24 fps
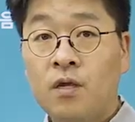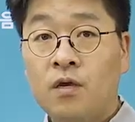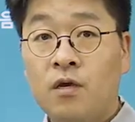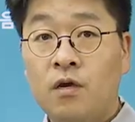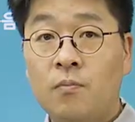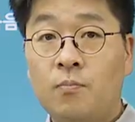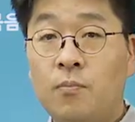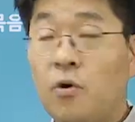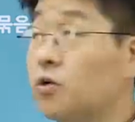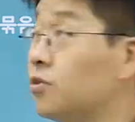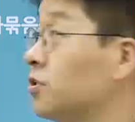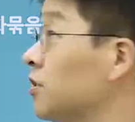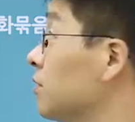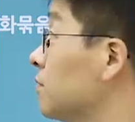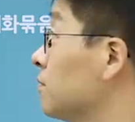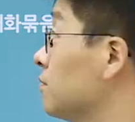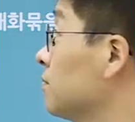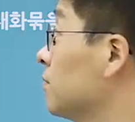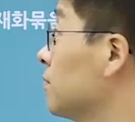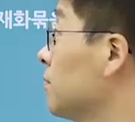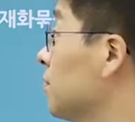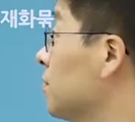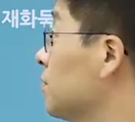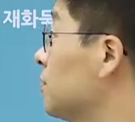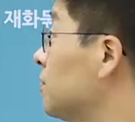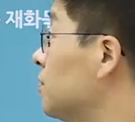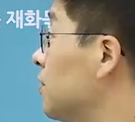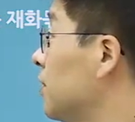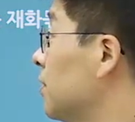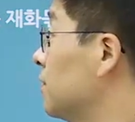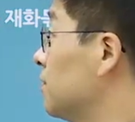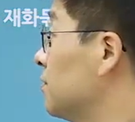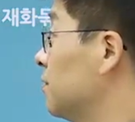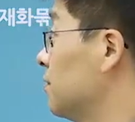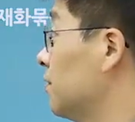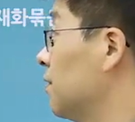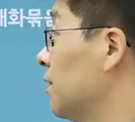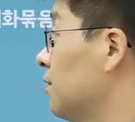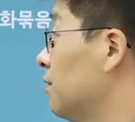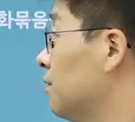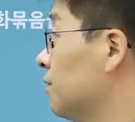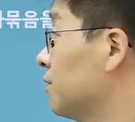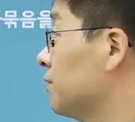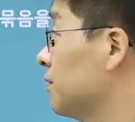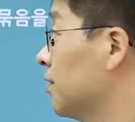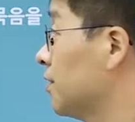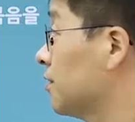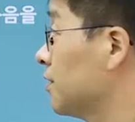예, 버짓 컨스트레인트인데요.
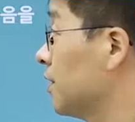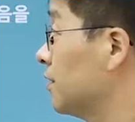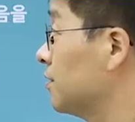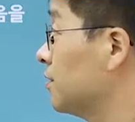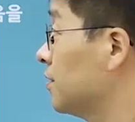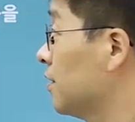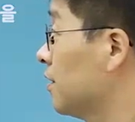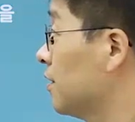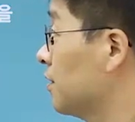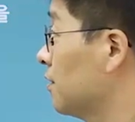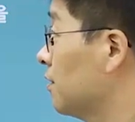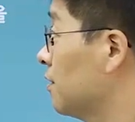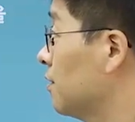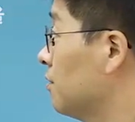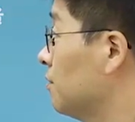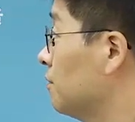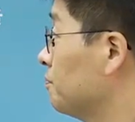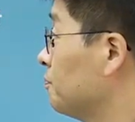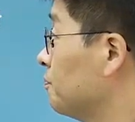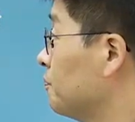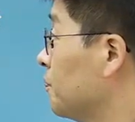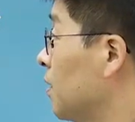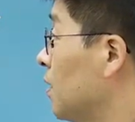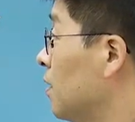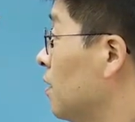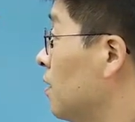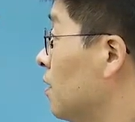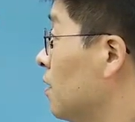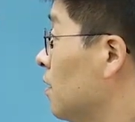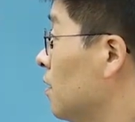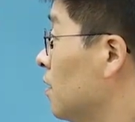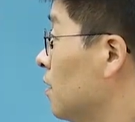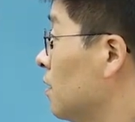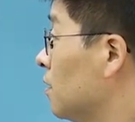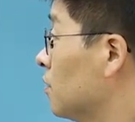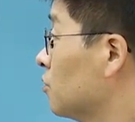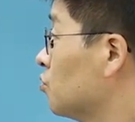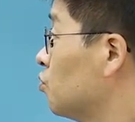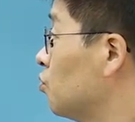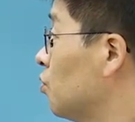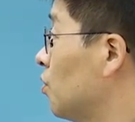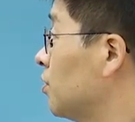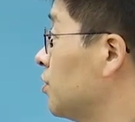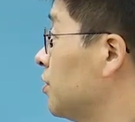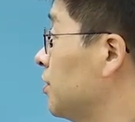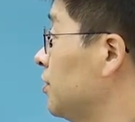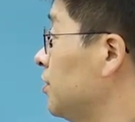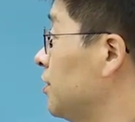예산 제약인데요. 어,
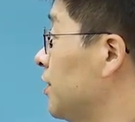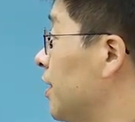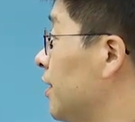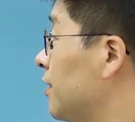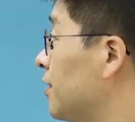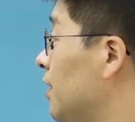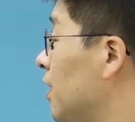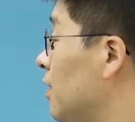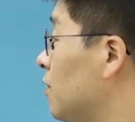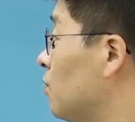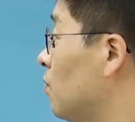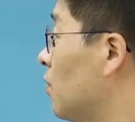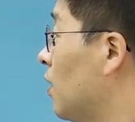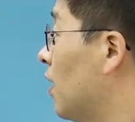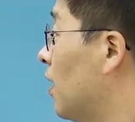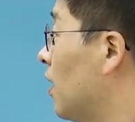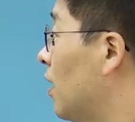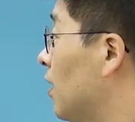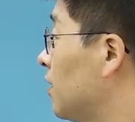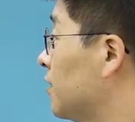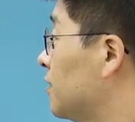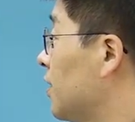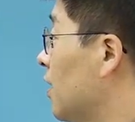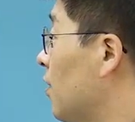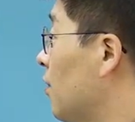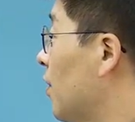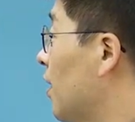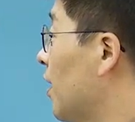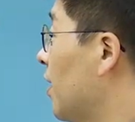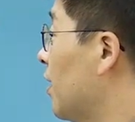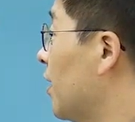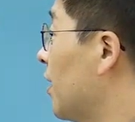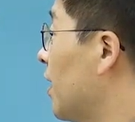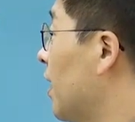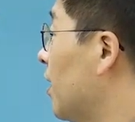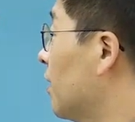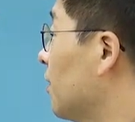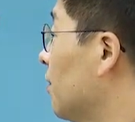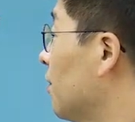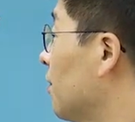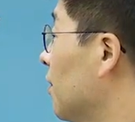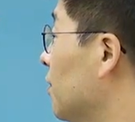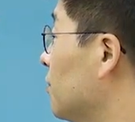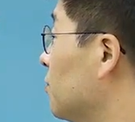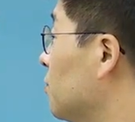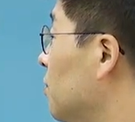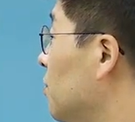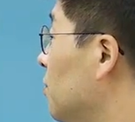주어진 예산과 재화의
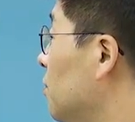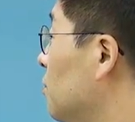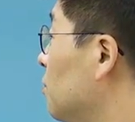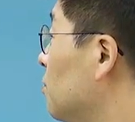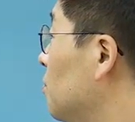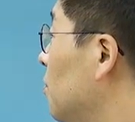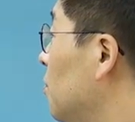가격에서